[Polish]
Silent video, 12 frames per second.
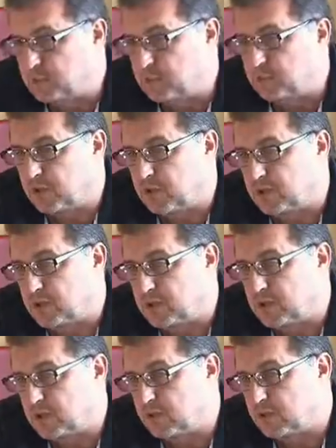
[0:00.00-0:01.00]
temu
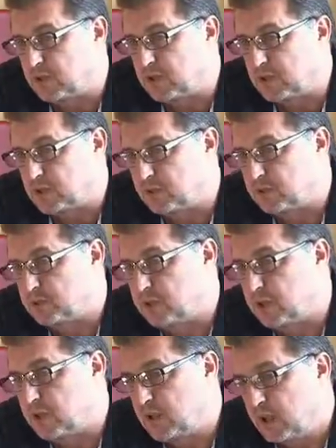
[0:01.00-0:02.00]
trenerowi i naszej
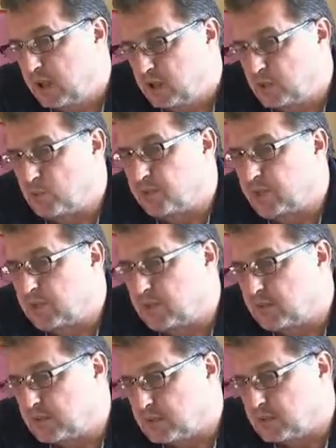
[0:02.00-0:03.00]
drużynie kompletnie
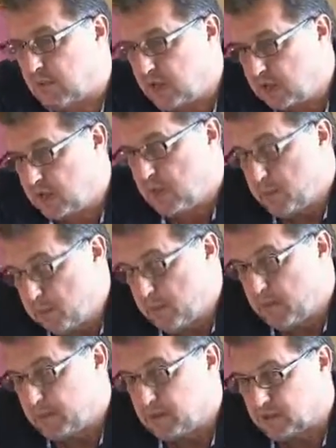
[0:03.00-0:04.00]
nie wyszła.
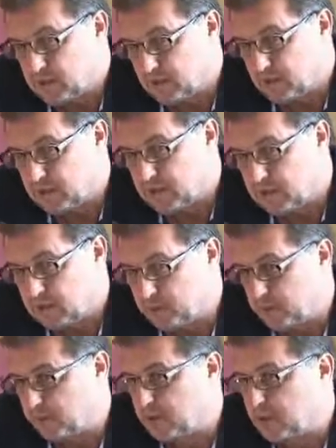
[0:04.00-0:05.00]
Jeśli ktoś znajdzie
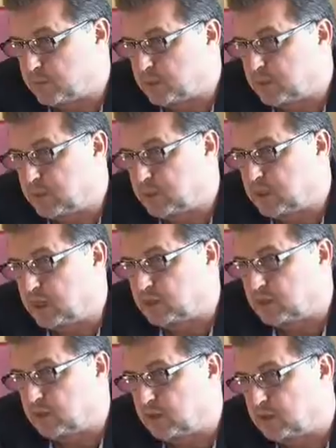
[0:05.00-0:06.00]
odpowiedź na pytanie
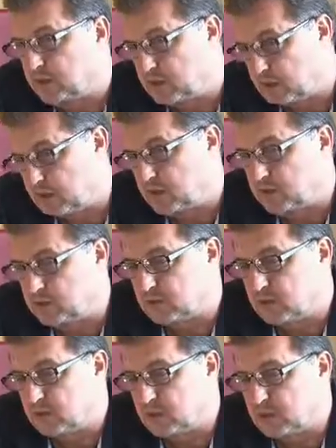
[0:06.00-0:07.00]
dlaczego, to,
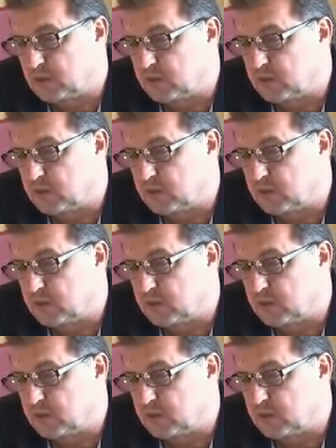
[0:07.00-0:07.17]
to będzie